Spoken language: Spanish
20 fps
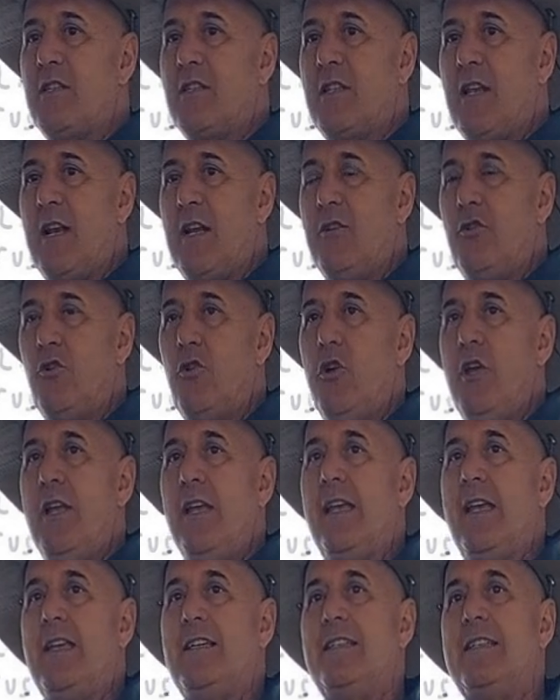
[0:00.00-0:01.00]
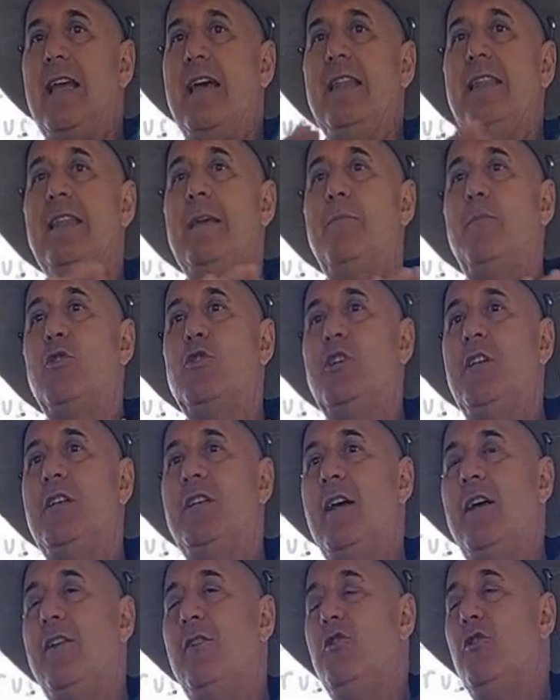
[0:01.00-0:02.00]
es un estrato que se ha
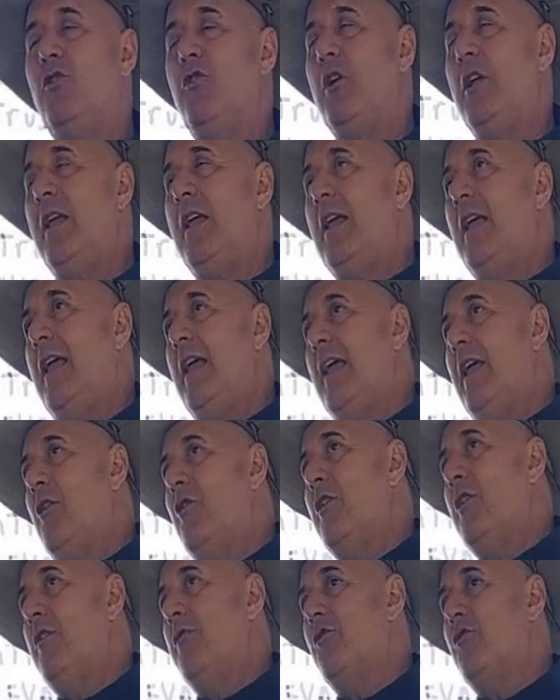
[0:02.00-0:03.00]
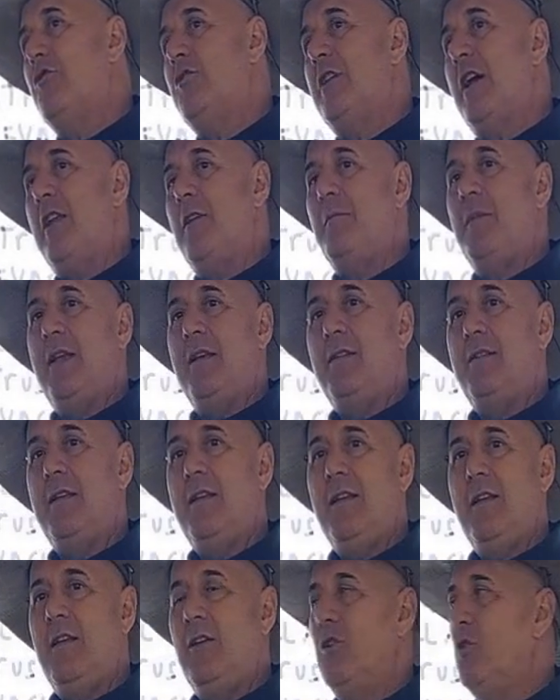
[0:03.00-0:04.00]
depositado eh,
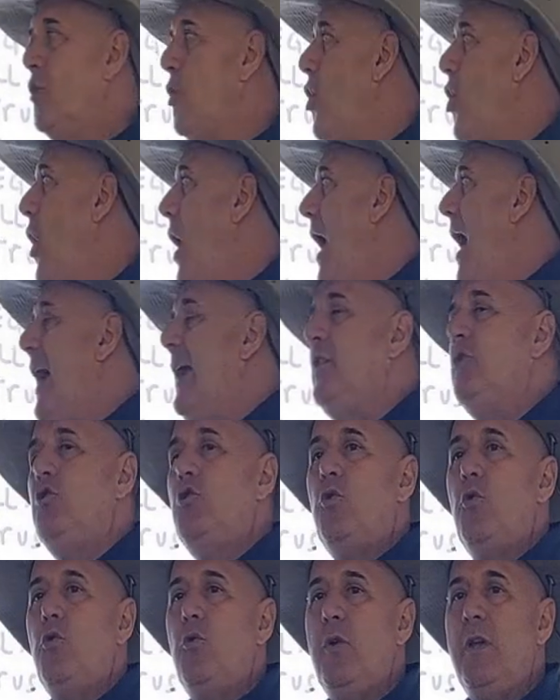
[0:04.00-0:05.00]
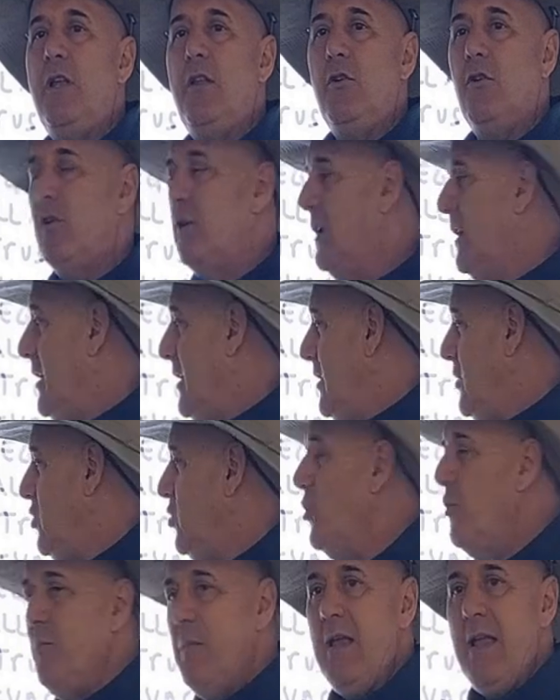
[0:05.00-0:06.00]
horizontalmente? No, ha intruido.
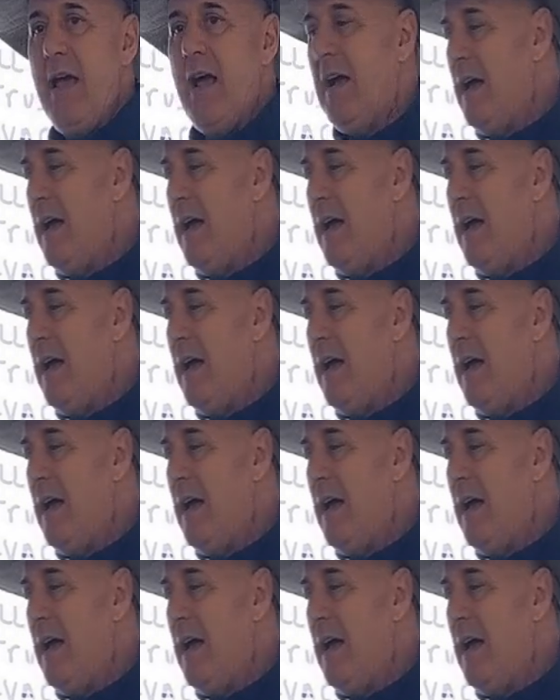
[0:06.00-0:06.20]
No